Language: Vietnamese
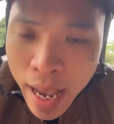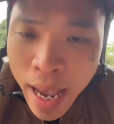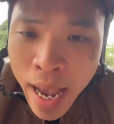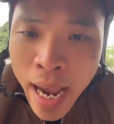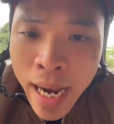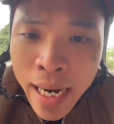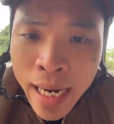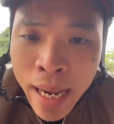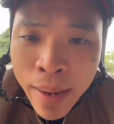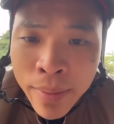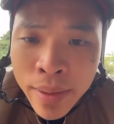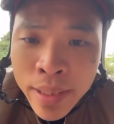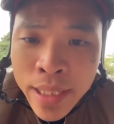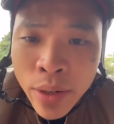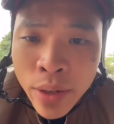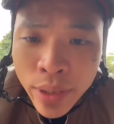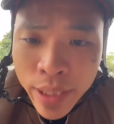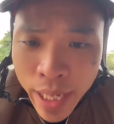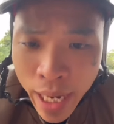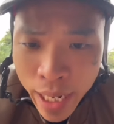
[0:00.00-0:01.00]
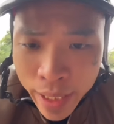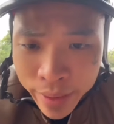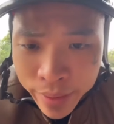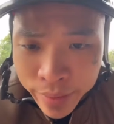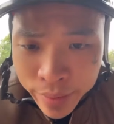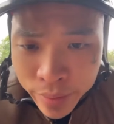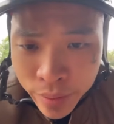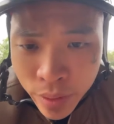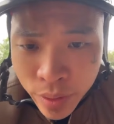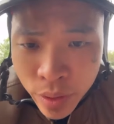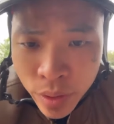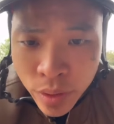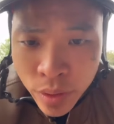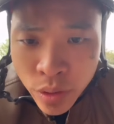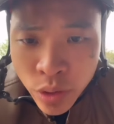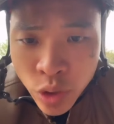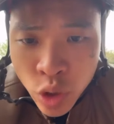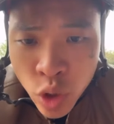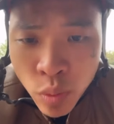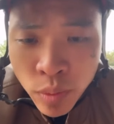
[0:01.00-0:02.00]
Ai làm được nhiều tiền
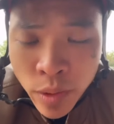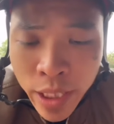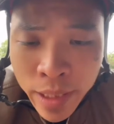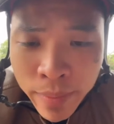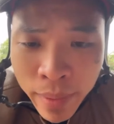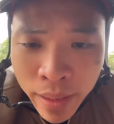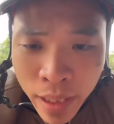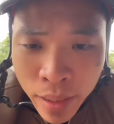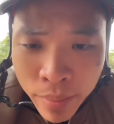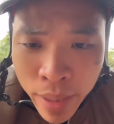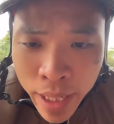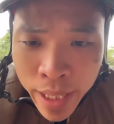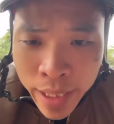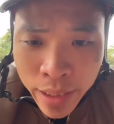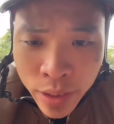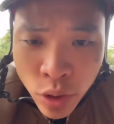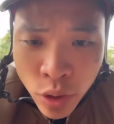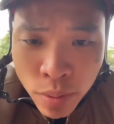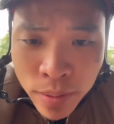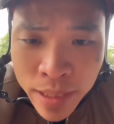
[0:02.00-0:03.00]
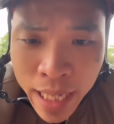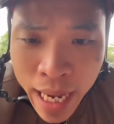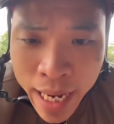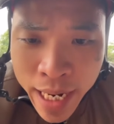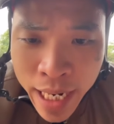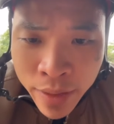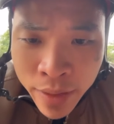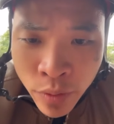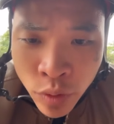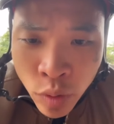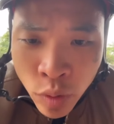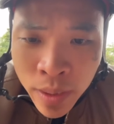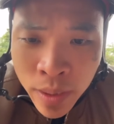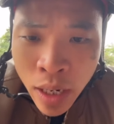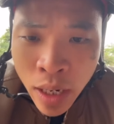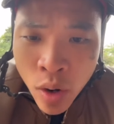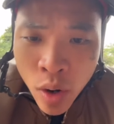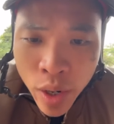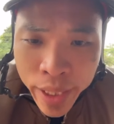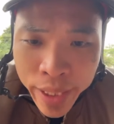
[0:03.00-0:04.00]
Giúp chính bản thân mình, giúp gia đình, giúp
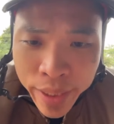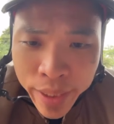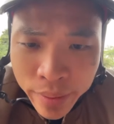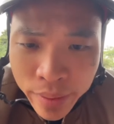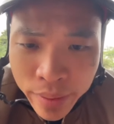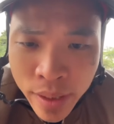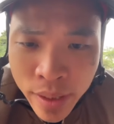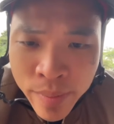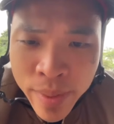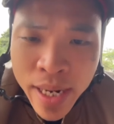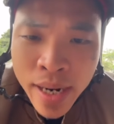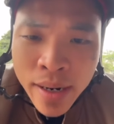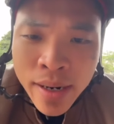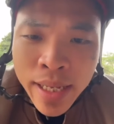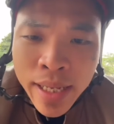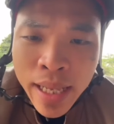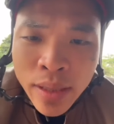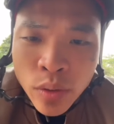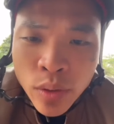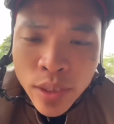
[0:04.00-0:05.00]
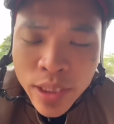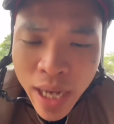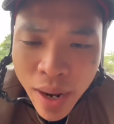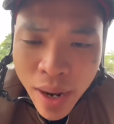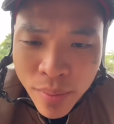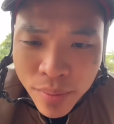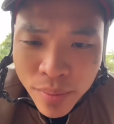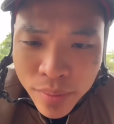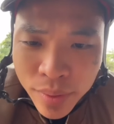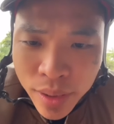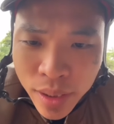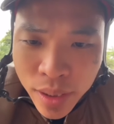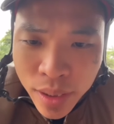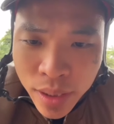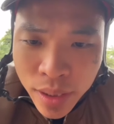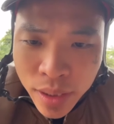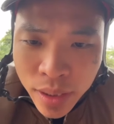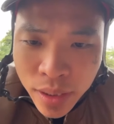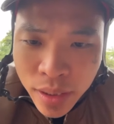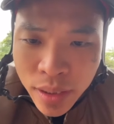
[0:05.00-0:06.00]
xã hội được mới được người ta tôn trọng
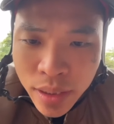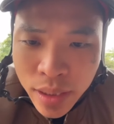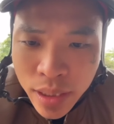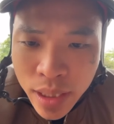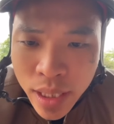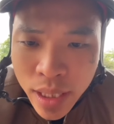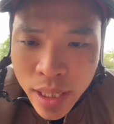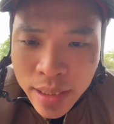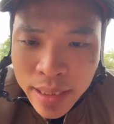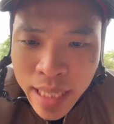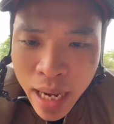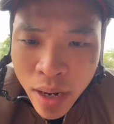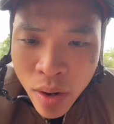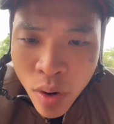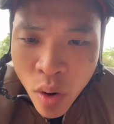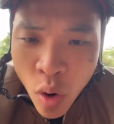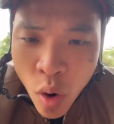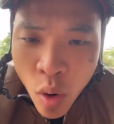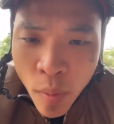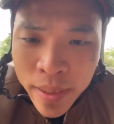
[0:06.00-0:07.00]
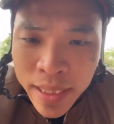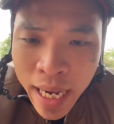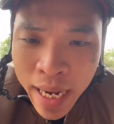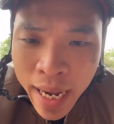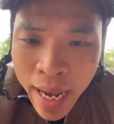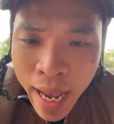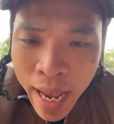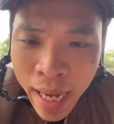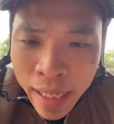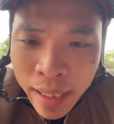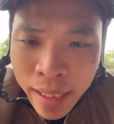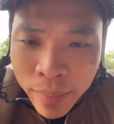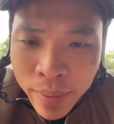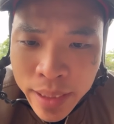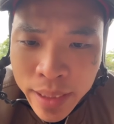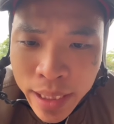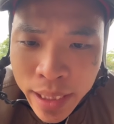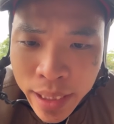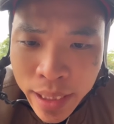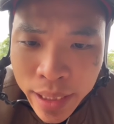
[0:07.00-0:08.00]
Chứ cứ giang hồ mới giang háng làm
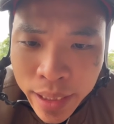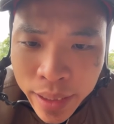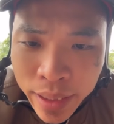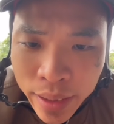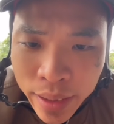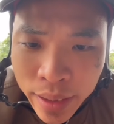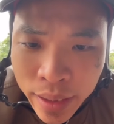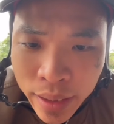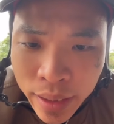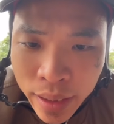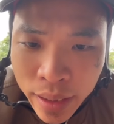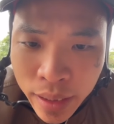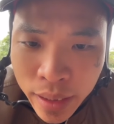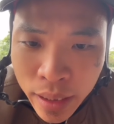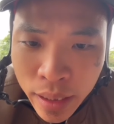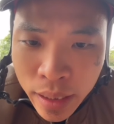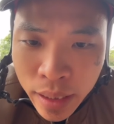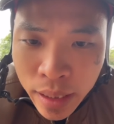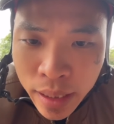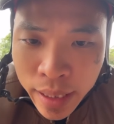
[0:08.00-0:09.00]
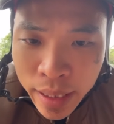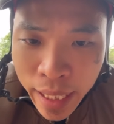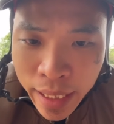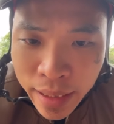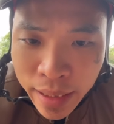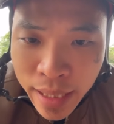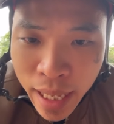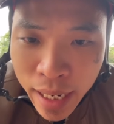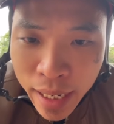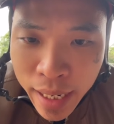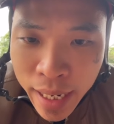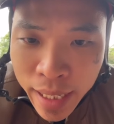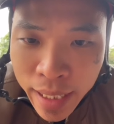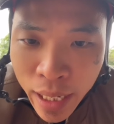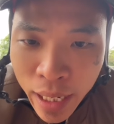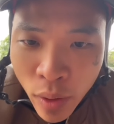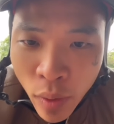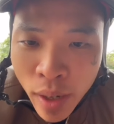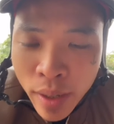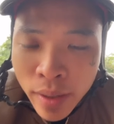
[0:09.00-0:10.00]
cái gì Khánh tặng
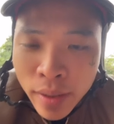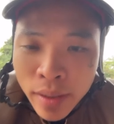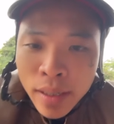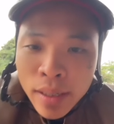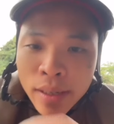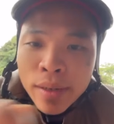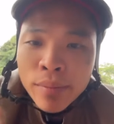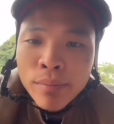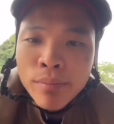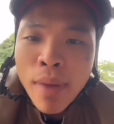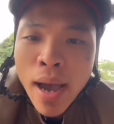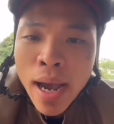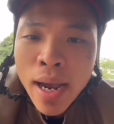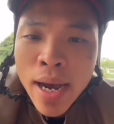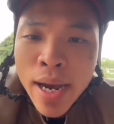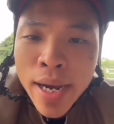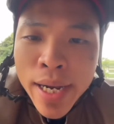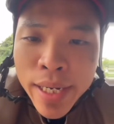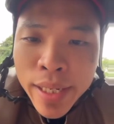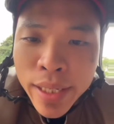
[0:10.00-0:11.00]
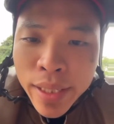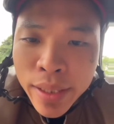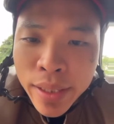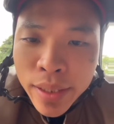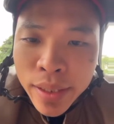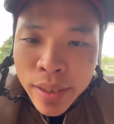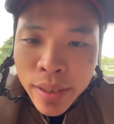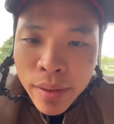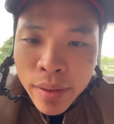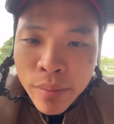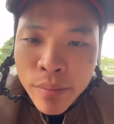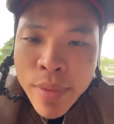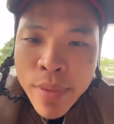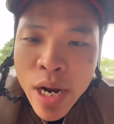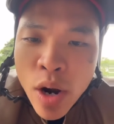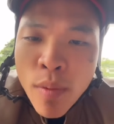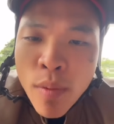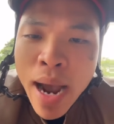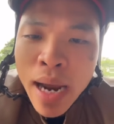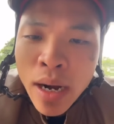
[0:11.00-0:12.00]
anh cái lón, Bác ơi
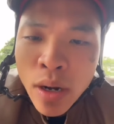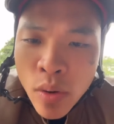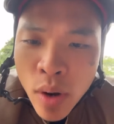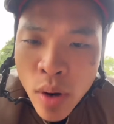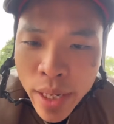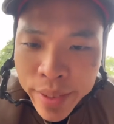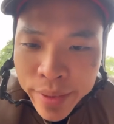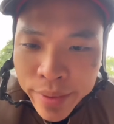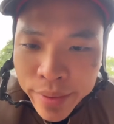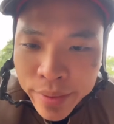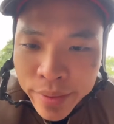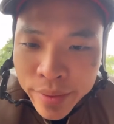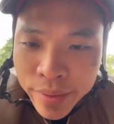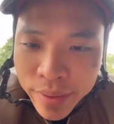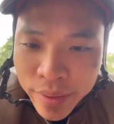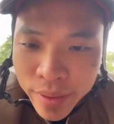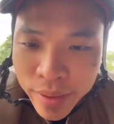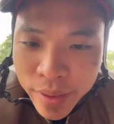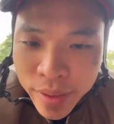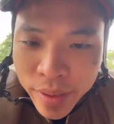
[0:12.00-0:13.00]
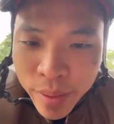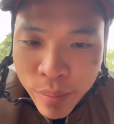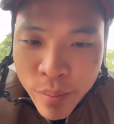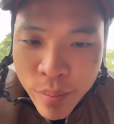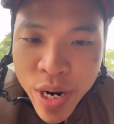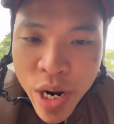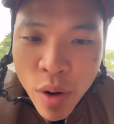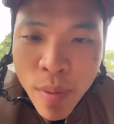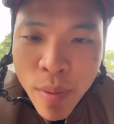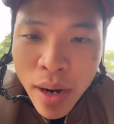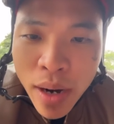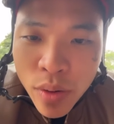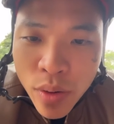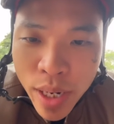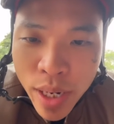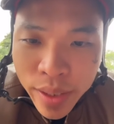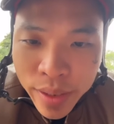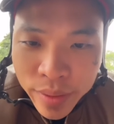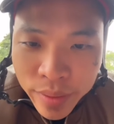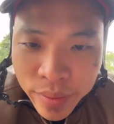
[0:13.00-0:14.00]
Biếu bác luôn Biếu bác
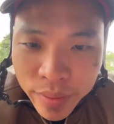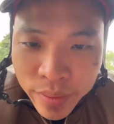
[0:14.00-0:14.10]
luôn